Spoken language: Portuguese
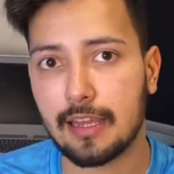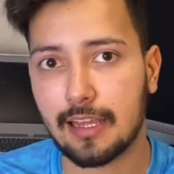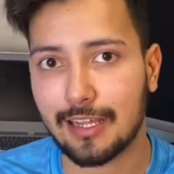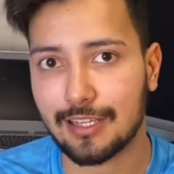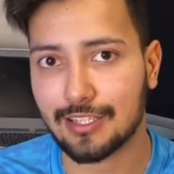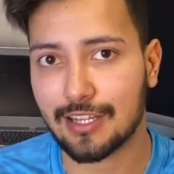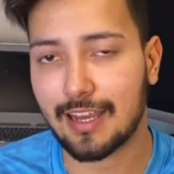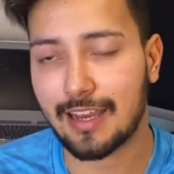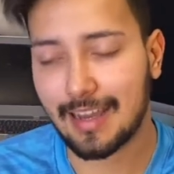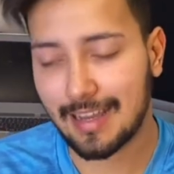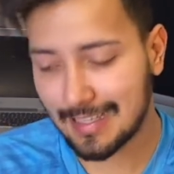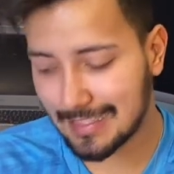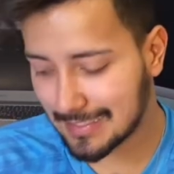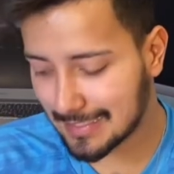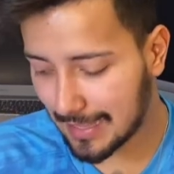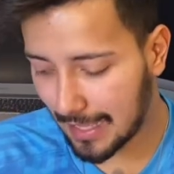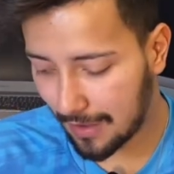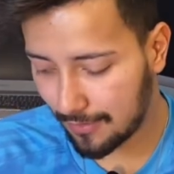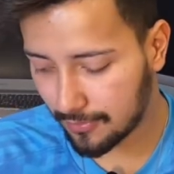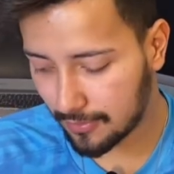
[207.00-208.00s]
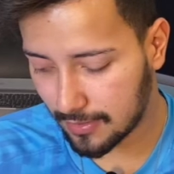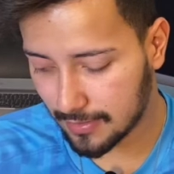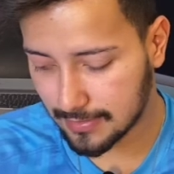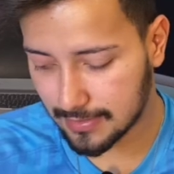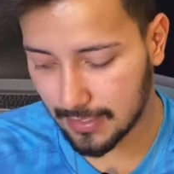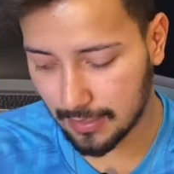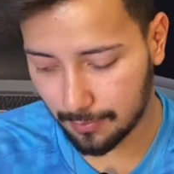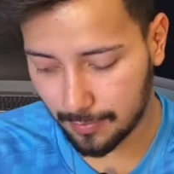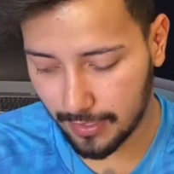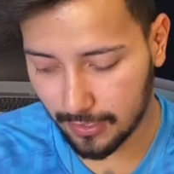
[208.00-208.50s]
já estável na
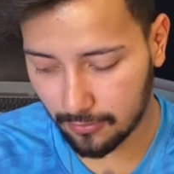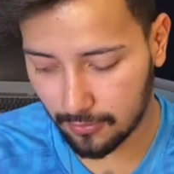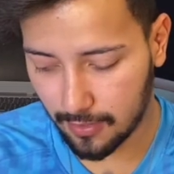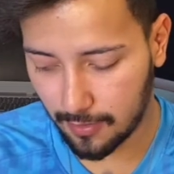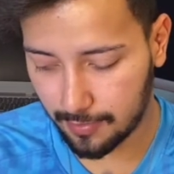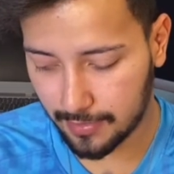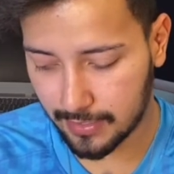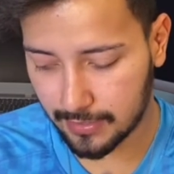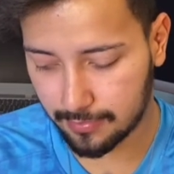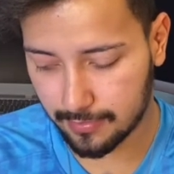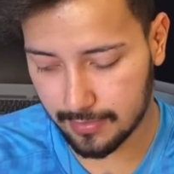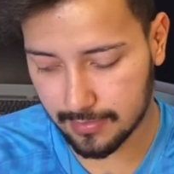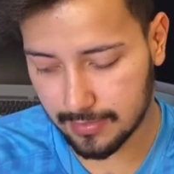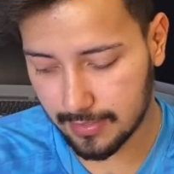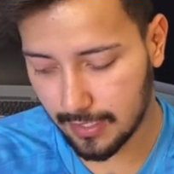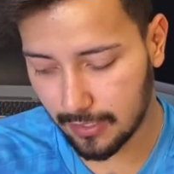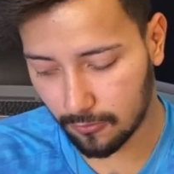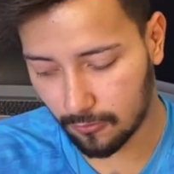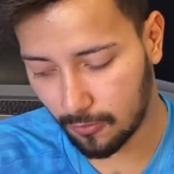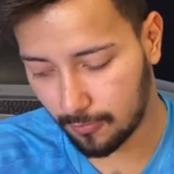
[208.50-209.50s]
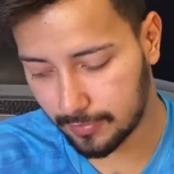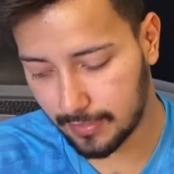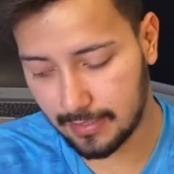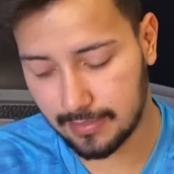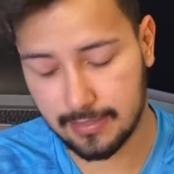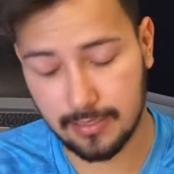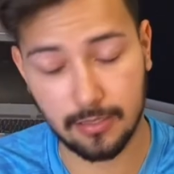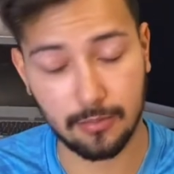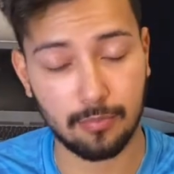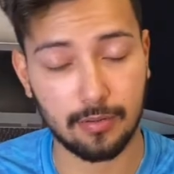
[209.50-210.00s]
Série B do Campeonato Brasileiro, como tem
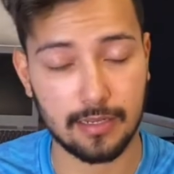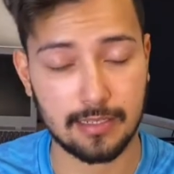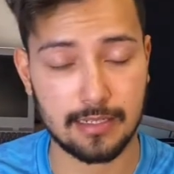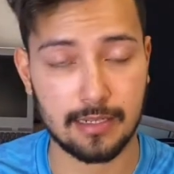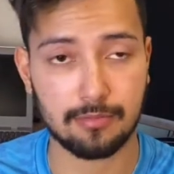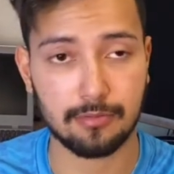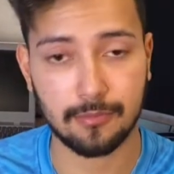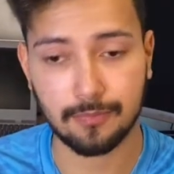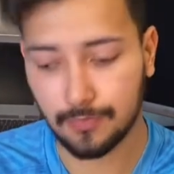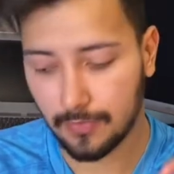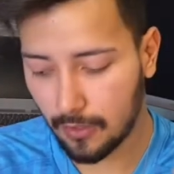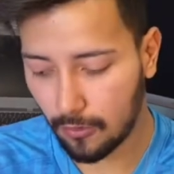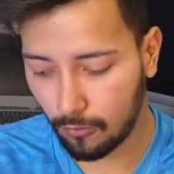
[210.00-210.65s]
sido, por exemplo,